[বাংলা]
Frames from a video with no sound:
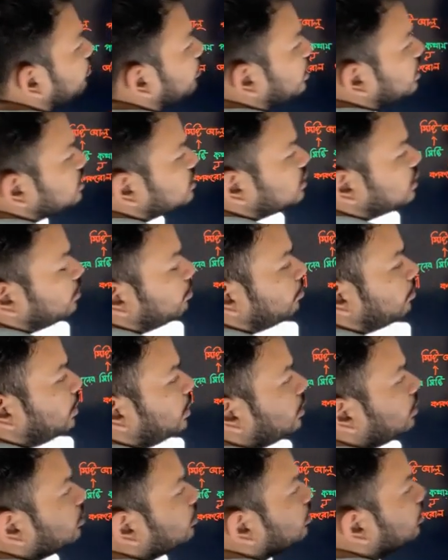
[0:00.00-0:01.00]
পাঁচ
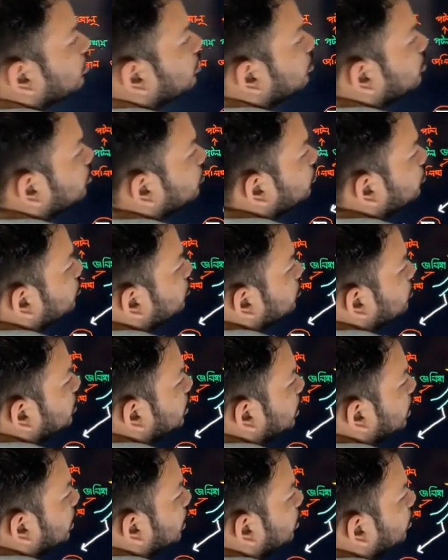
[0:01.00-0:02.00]
নম্বর কক্ষমুকুল
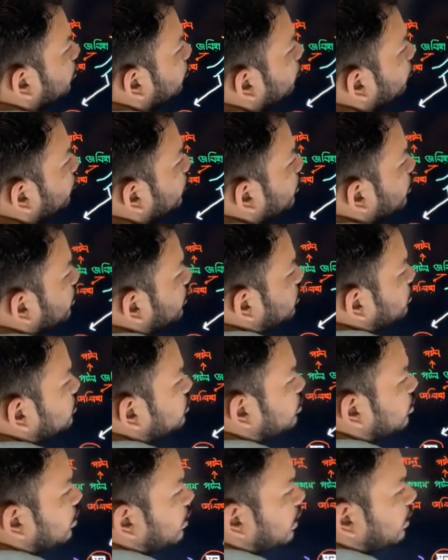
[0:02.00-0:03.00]
দ্বারা
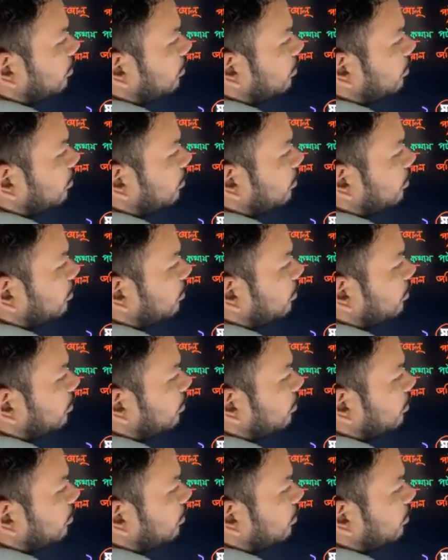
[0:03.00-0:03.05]
ছয়